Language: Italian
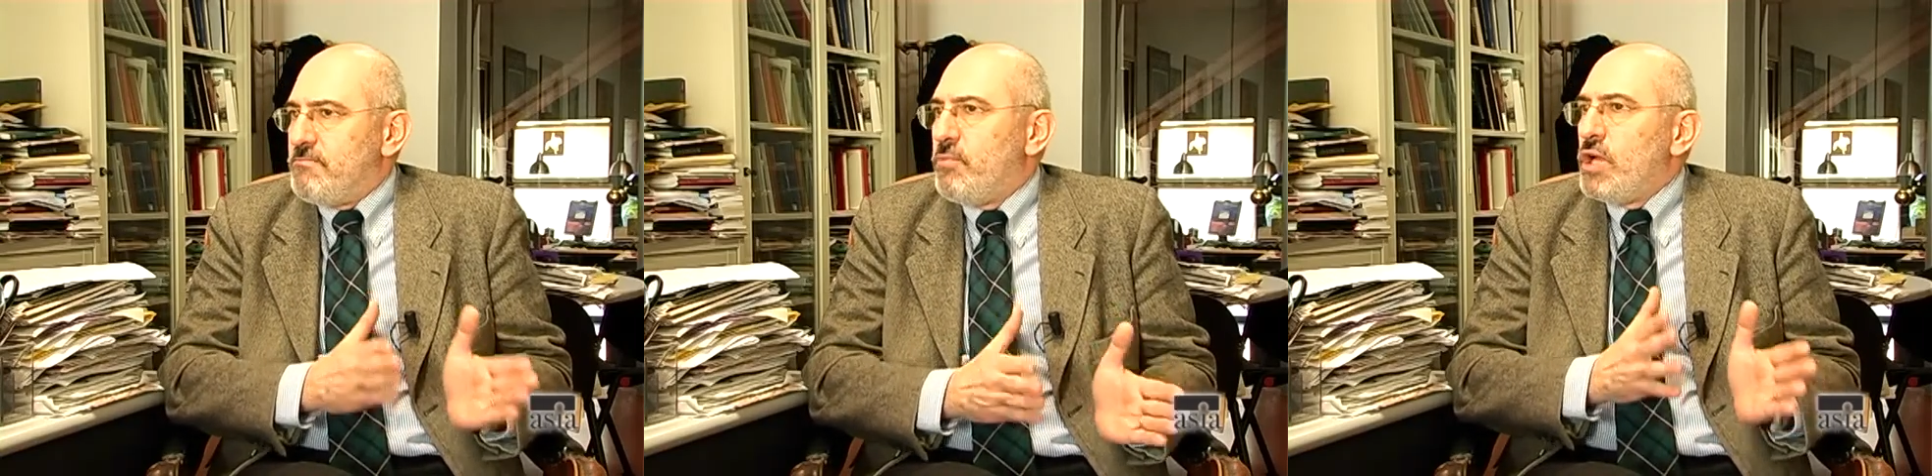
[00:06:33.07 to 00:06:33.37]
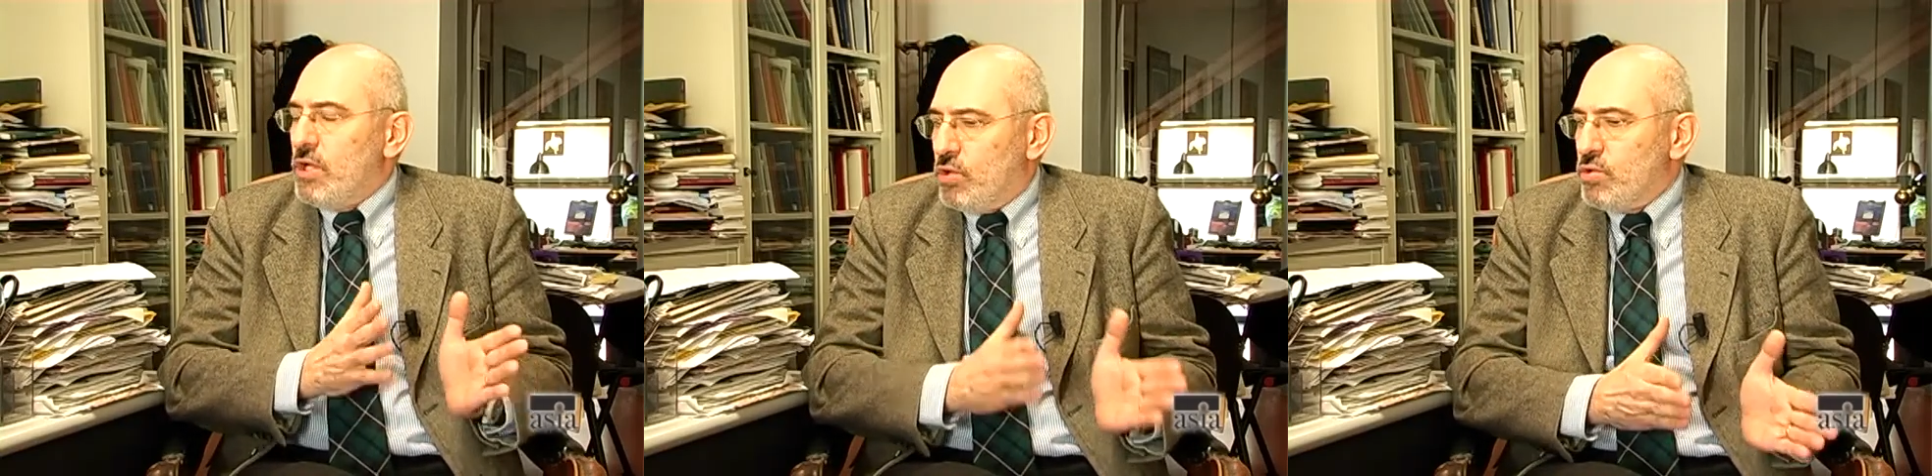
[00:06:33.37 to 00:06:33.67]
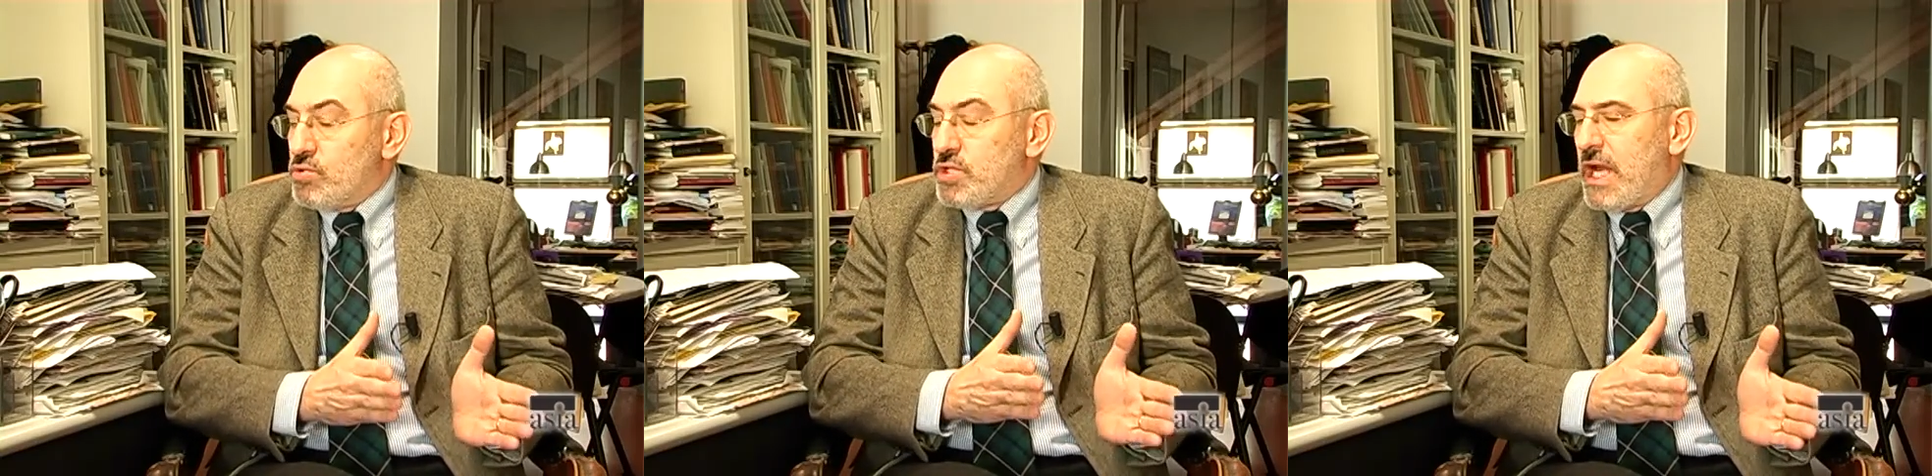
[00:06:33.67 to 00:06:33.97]
poi lo
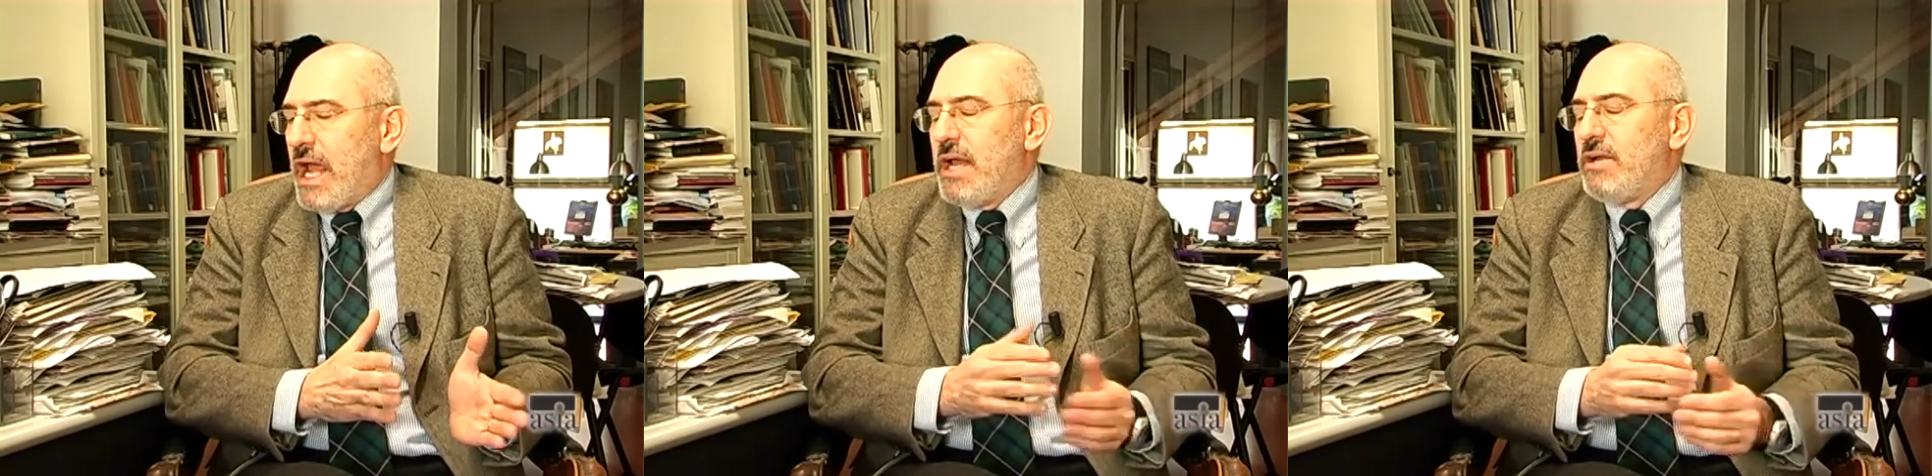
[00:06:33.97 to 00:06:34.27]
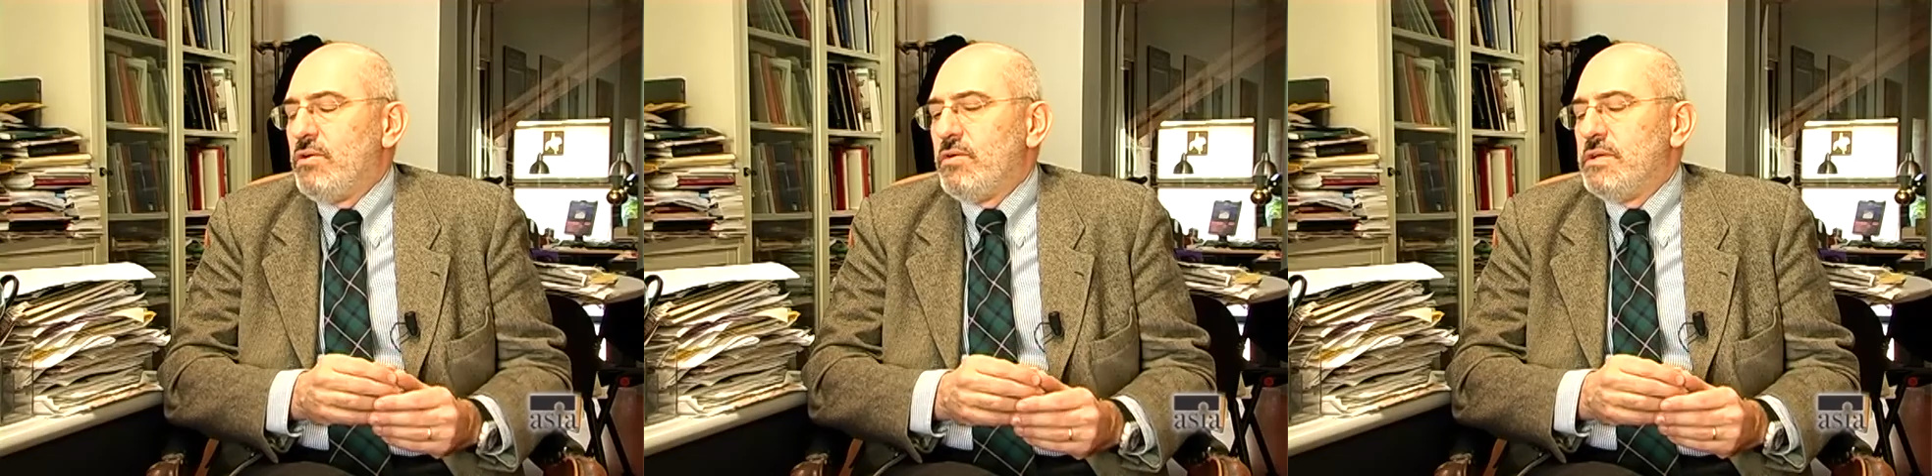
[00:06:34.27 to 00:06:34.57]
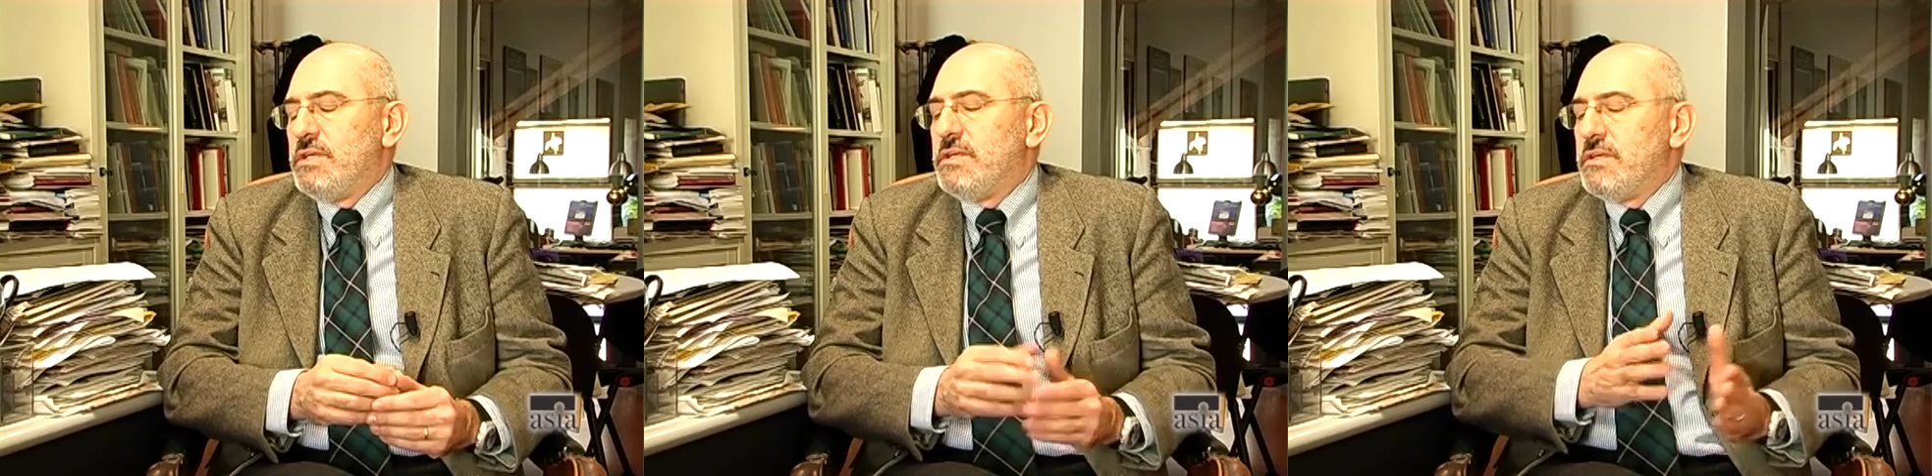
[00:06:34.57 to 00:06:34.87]
conosceranno,
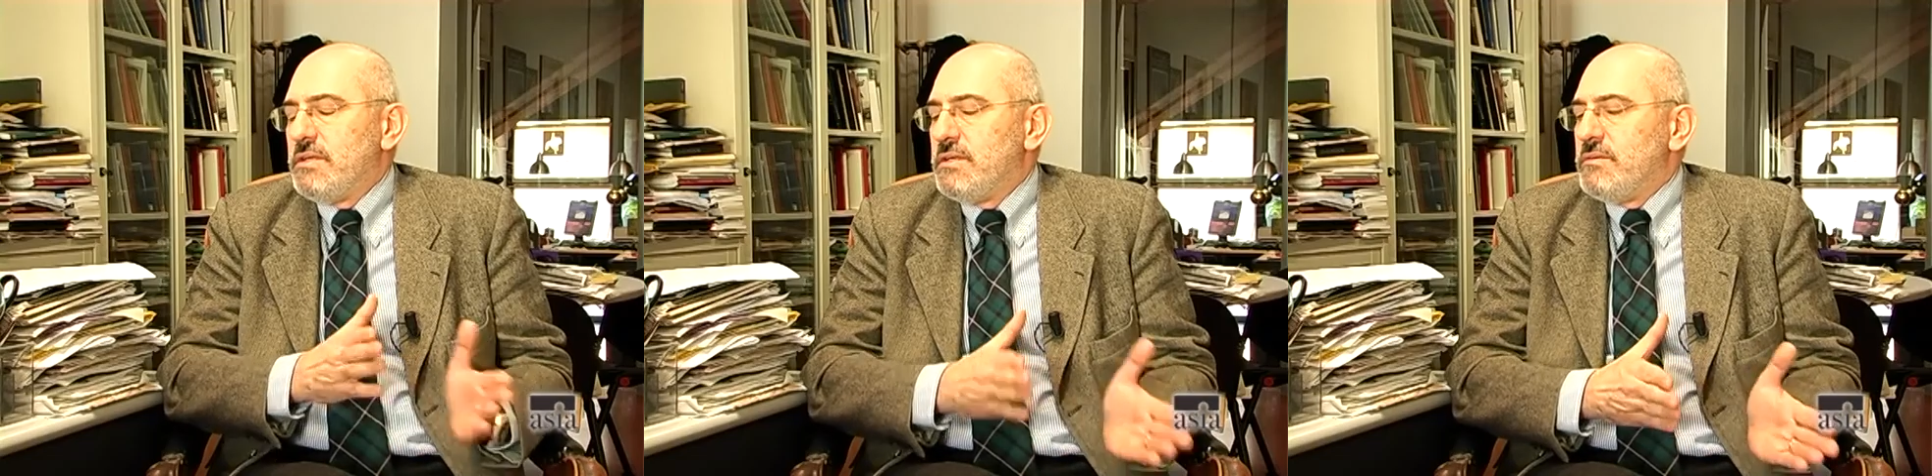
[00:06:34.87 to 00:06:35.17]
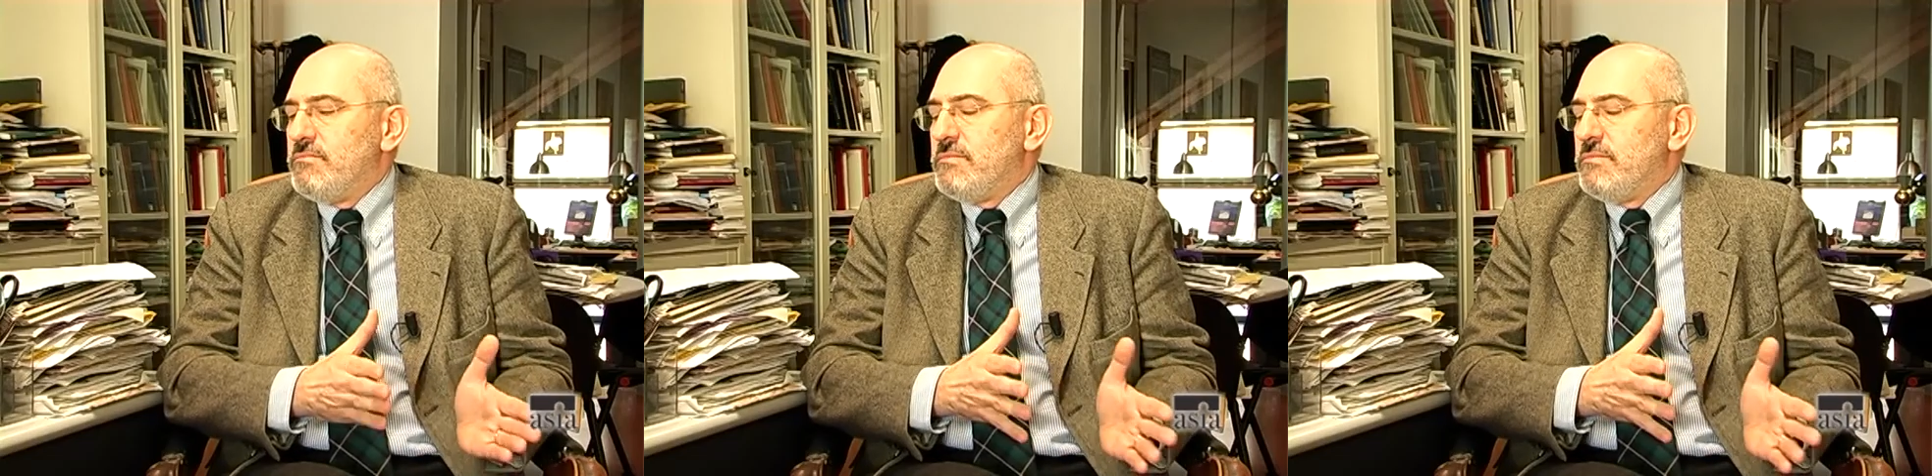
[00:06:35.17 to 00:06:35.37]
eh,